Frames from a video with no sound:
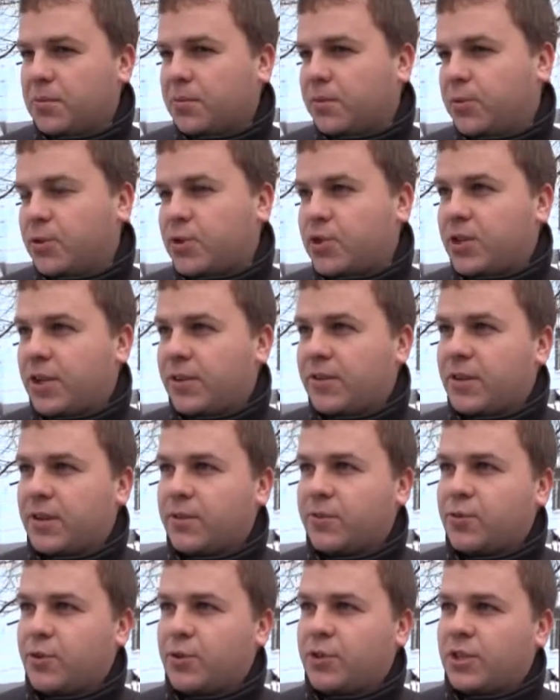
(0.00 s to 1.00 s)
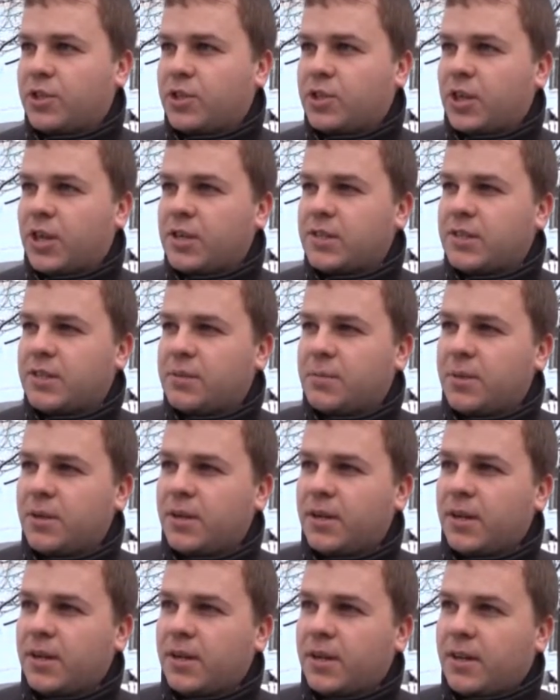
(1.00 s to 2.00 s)
Лучше, наверное, все-таки частным.
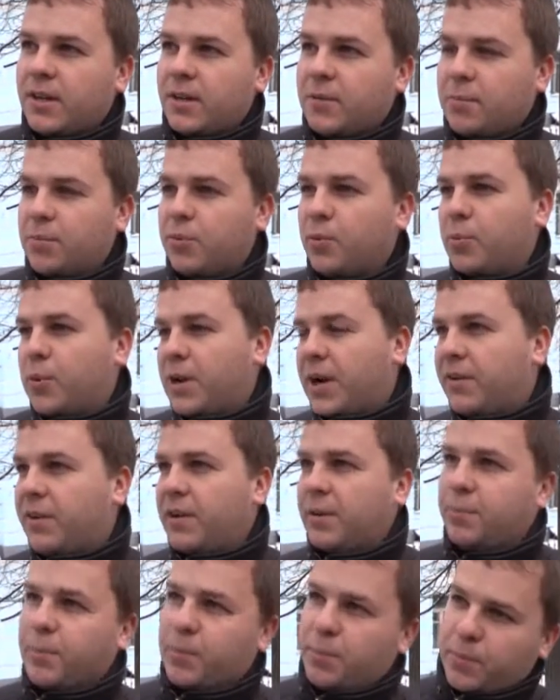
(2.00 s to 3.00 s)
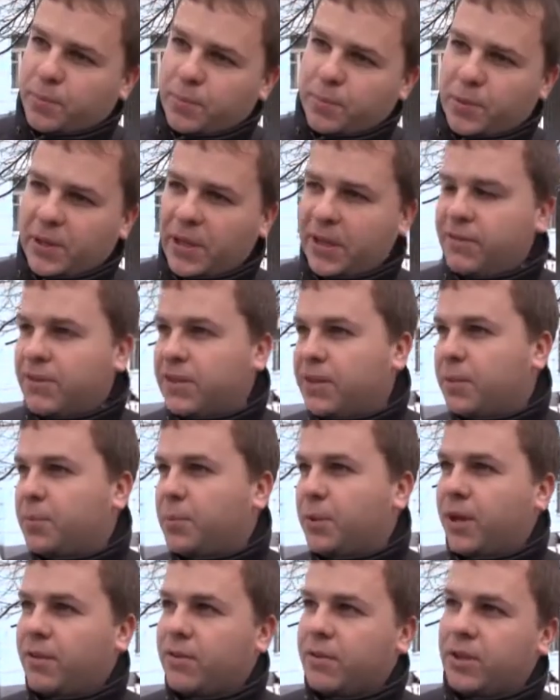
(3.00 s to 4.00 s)
Ну, проверь, половина
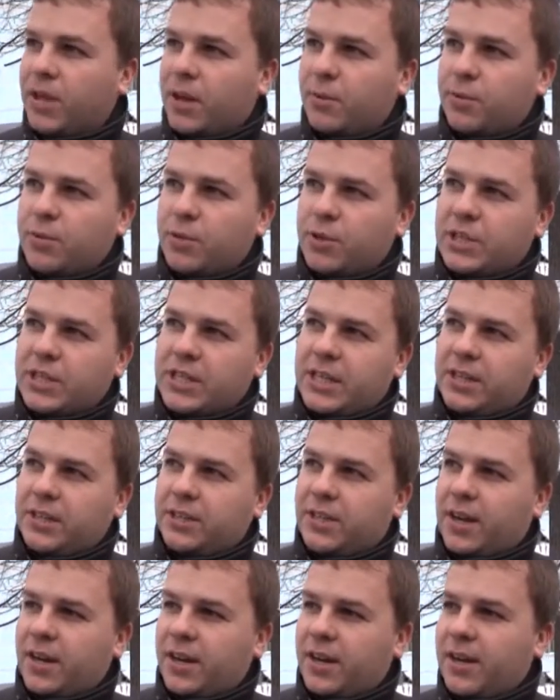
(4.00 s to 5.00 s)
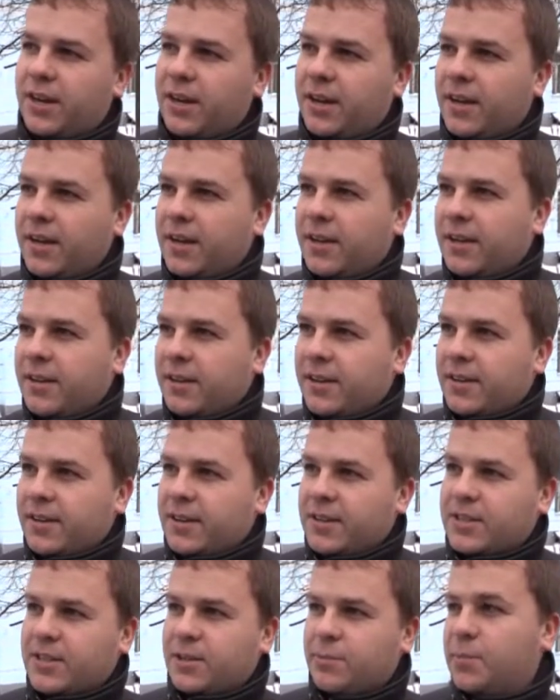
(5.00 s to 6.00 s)
на половину, я бы даже сказал так,
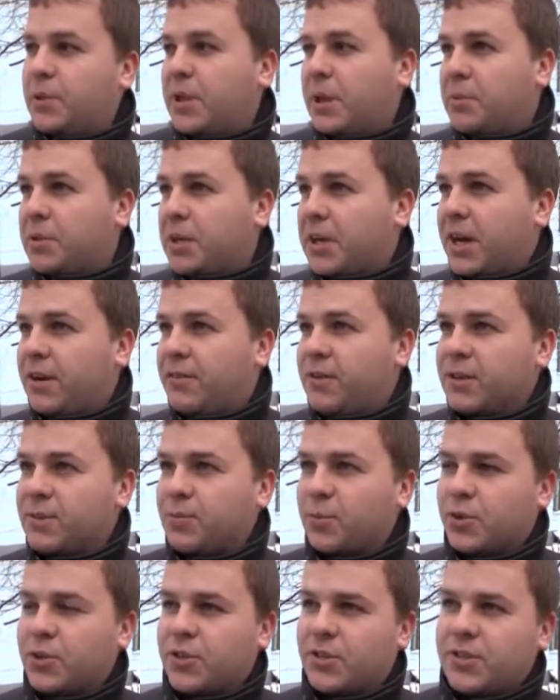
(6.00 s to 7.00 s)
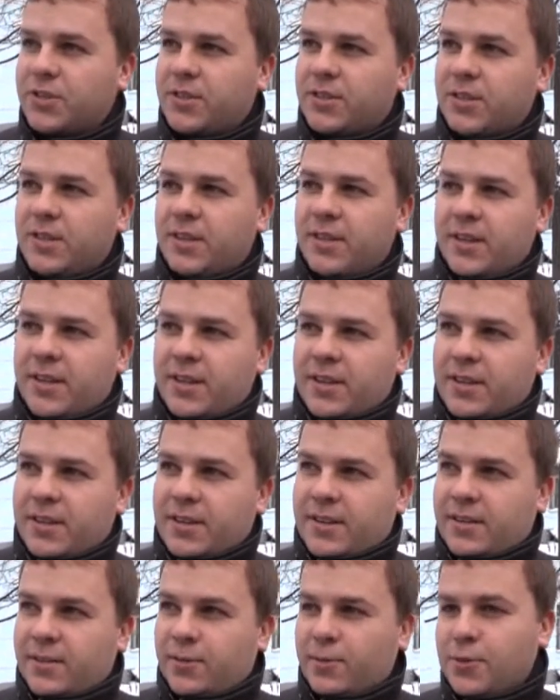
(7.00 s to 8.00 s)
если была бы такая возможность.
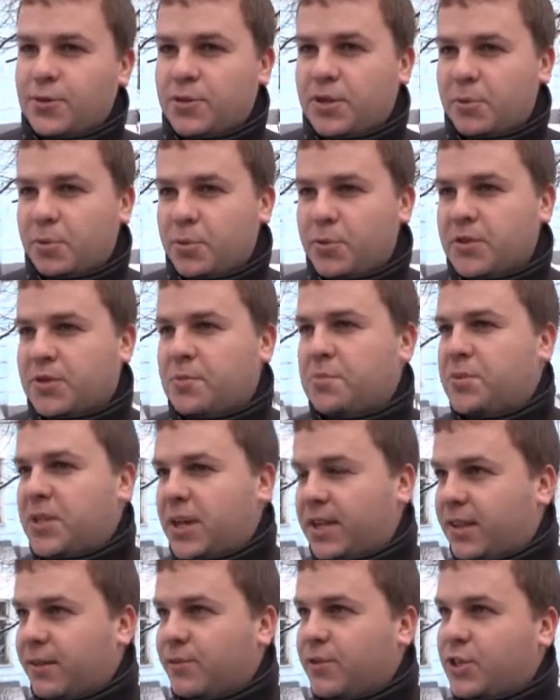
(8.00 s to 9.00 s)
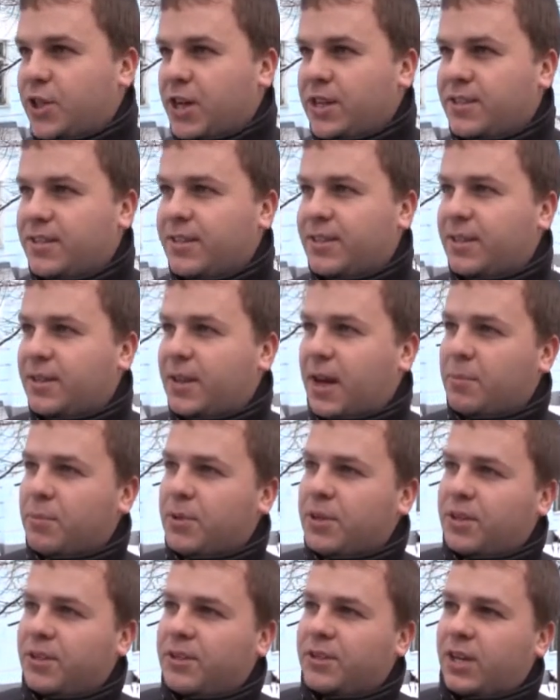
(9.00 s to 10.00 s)
То есть, допустим, 50 там в частный, ты как
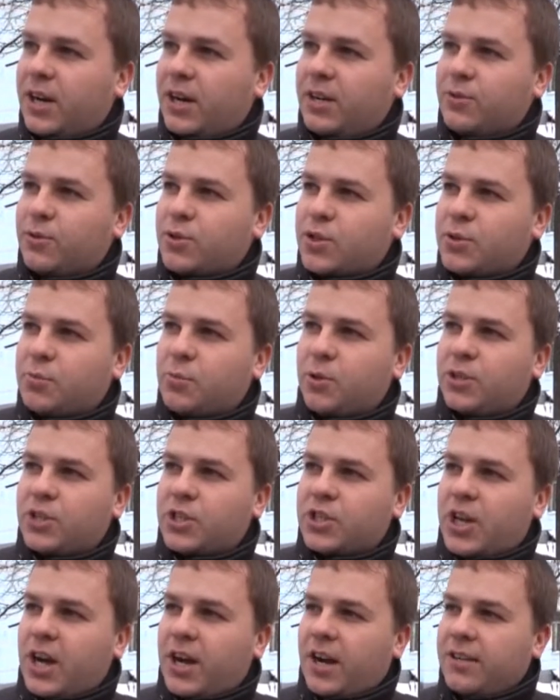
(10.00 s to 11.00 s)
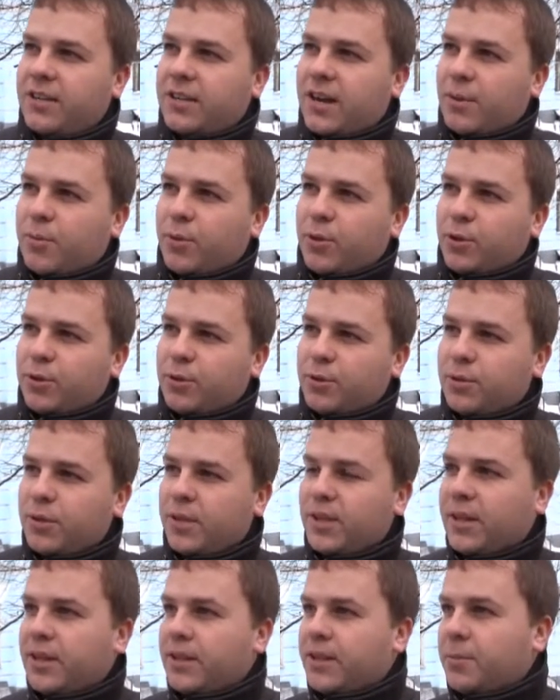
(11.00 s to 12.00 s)
бы их контролируешь, смотришь, как они работают.
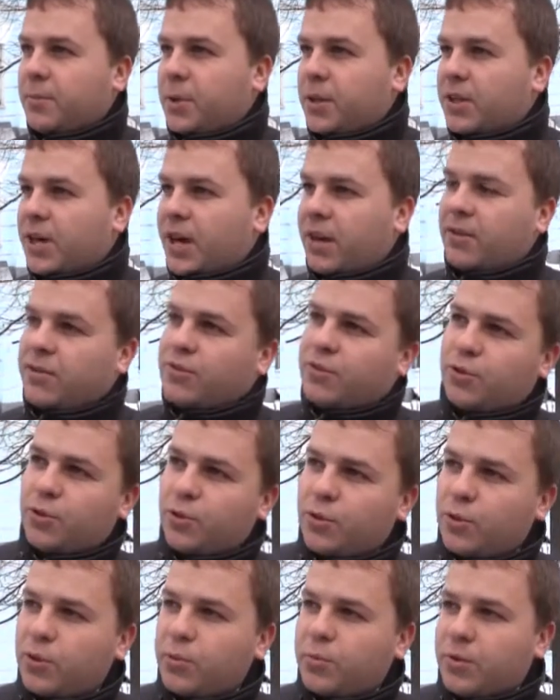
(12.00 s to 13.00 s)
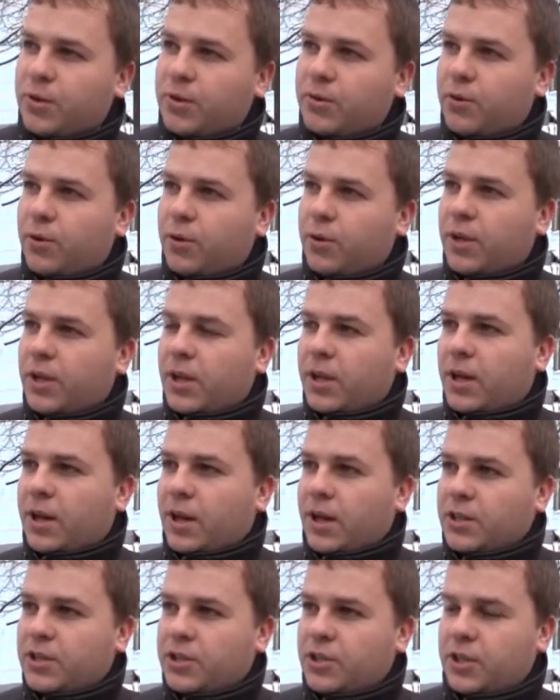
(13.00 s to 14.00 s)
Не понравилось, другую перевел.
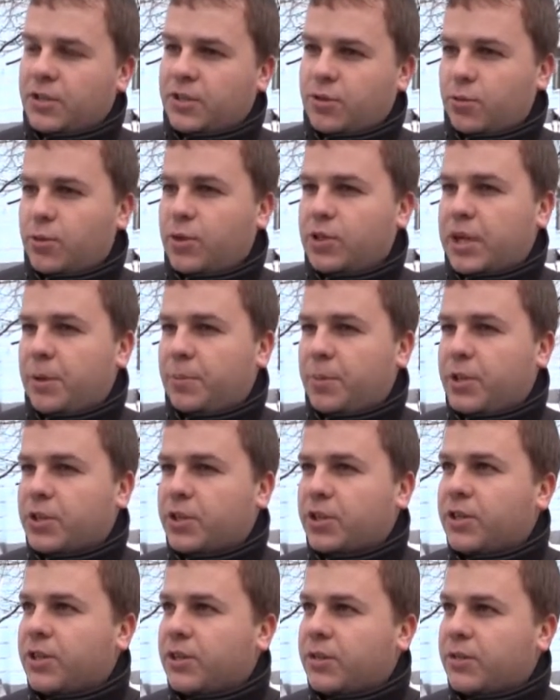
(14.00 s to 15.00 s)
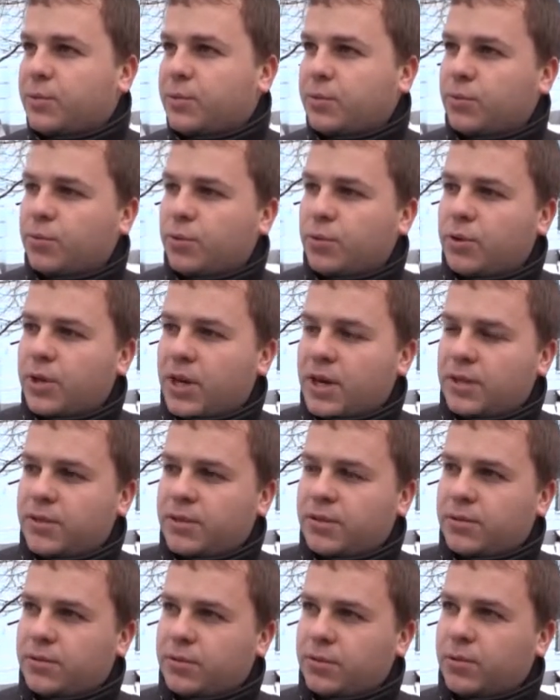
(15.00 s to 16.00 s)
А часть, ну, если опять же, ну,
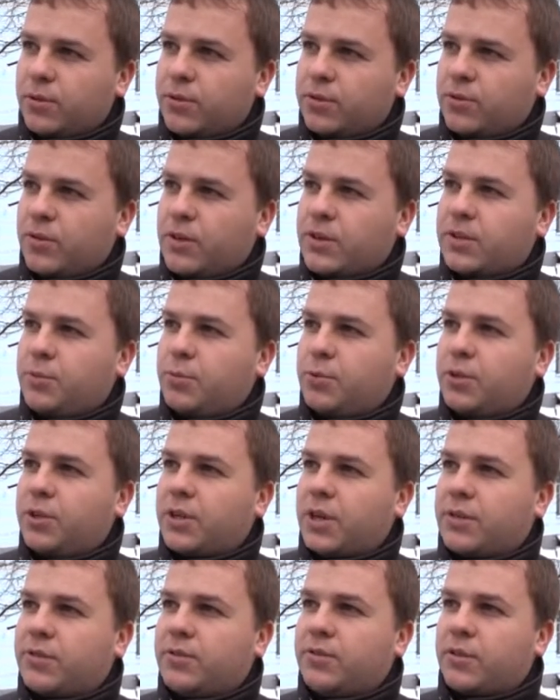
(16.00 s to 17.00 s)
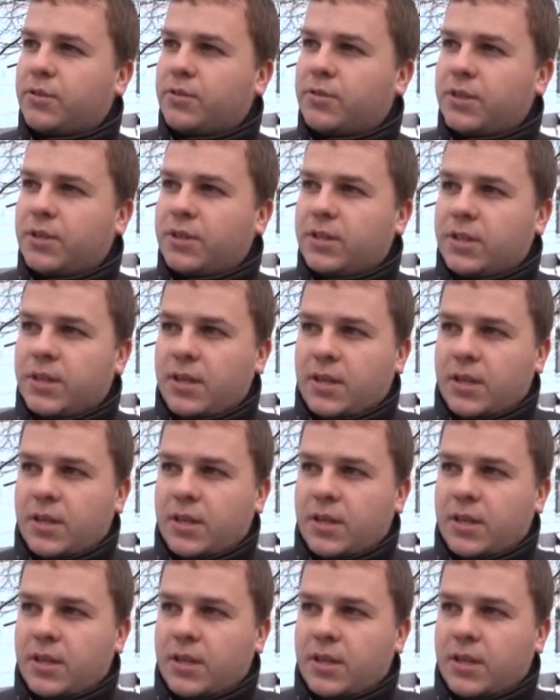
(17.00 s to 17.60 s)
гаранти... ну государство будет гарантировать это.